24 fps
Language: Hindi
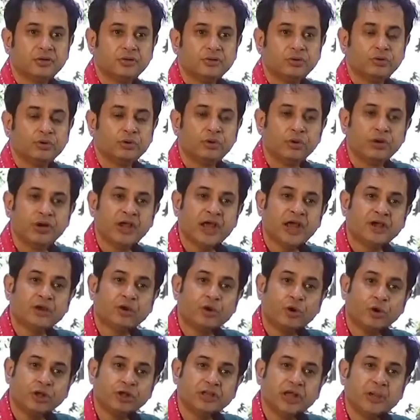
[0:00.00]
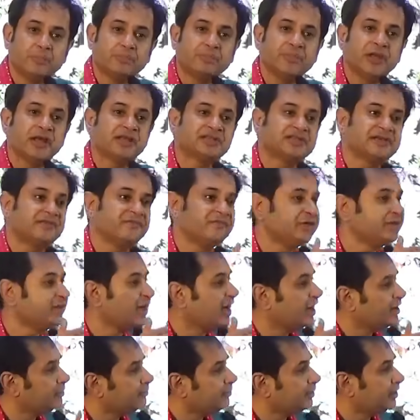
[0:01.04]
उन्होंने खुद अपना
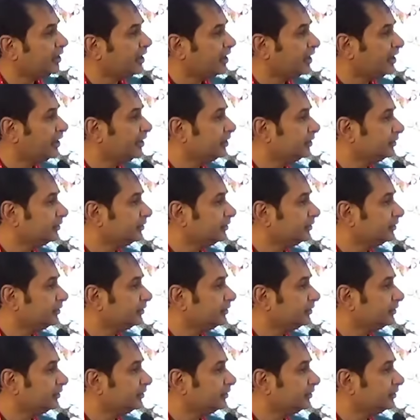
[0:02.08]
संविधान बनाया